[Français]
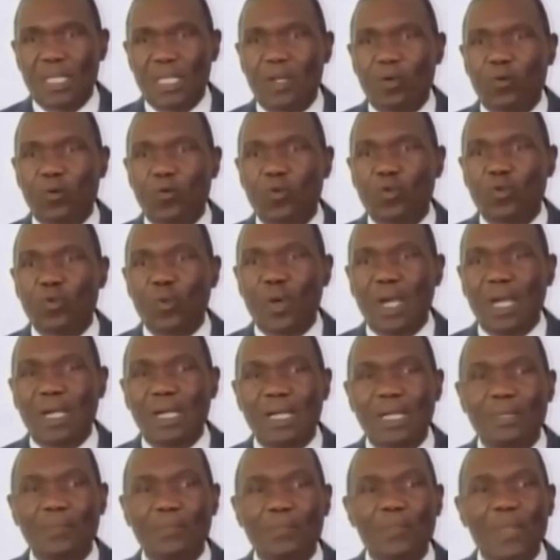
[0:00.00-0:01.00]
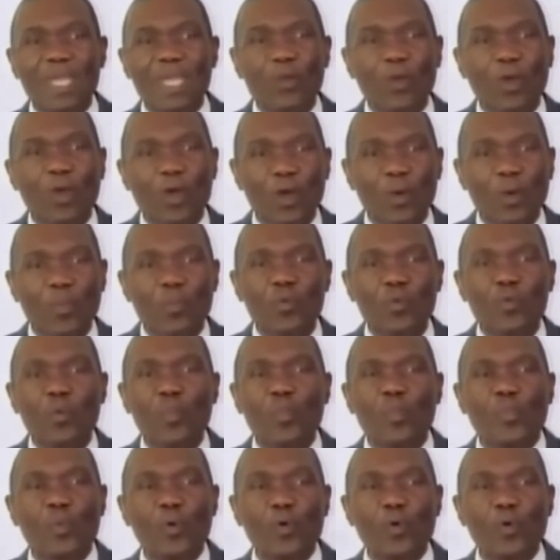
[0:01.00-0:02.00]
celle qu'on doit rendre meilleures
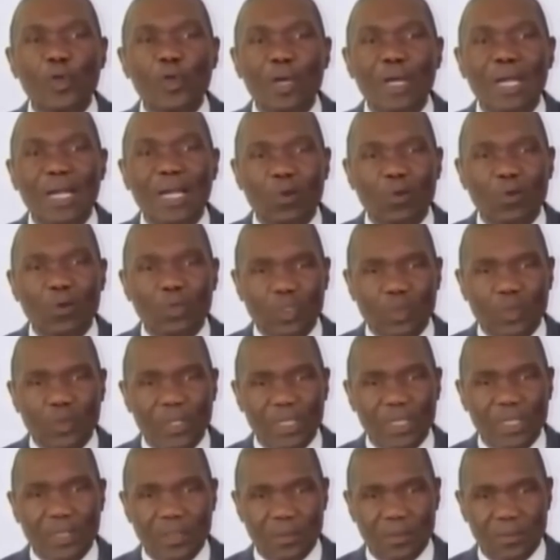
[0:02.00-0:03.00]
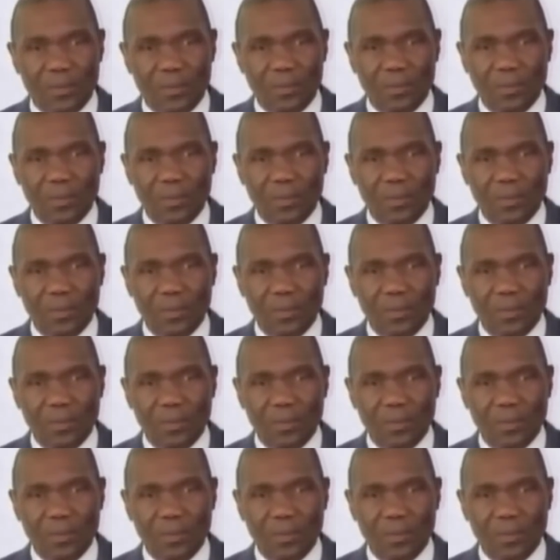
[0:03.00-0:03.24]
pour le bonheur à construire.